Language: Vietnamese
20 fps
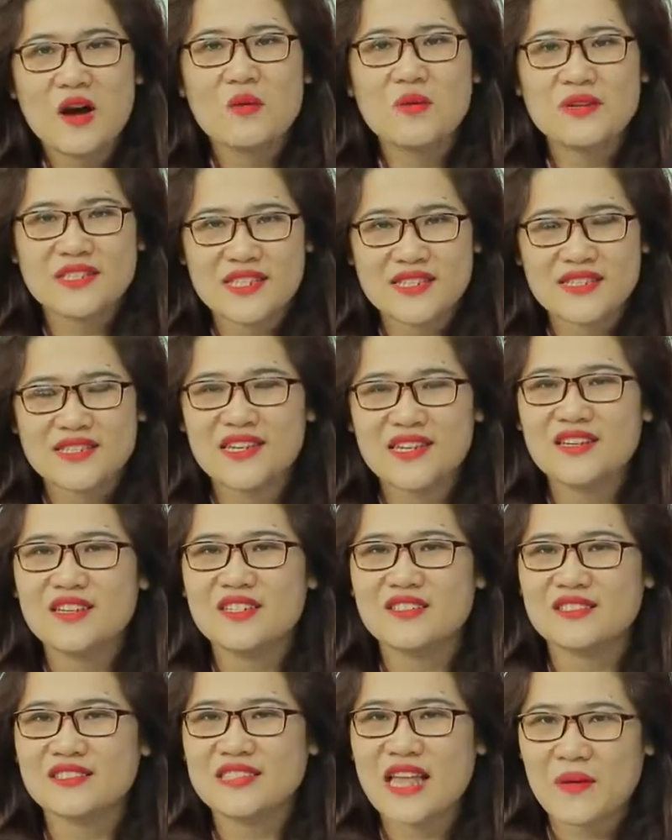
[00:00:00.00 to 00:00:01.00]
quy trình chất
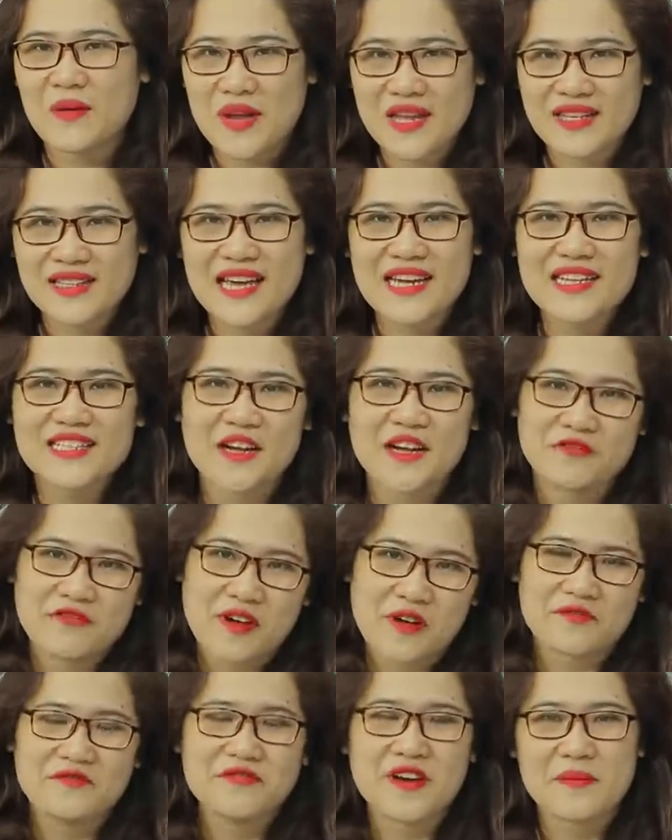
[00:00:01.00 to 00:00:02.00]
lượng tạo nên các sản
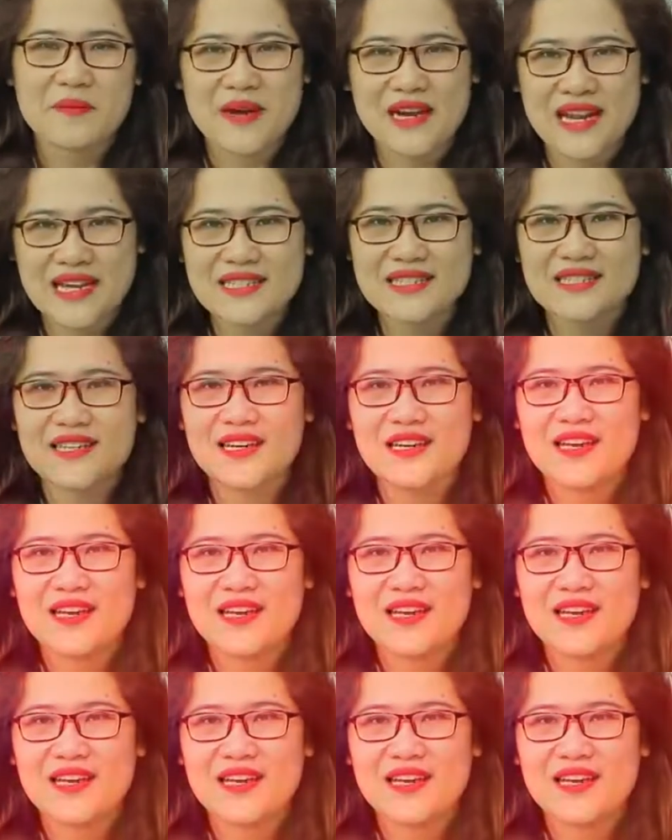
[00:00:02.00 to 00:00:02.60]
phẩm Pharmanex.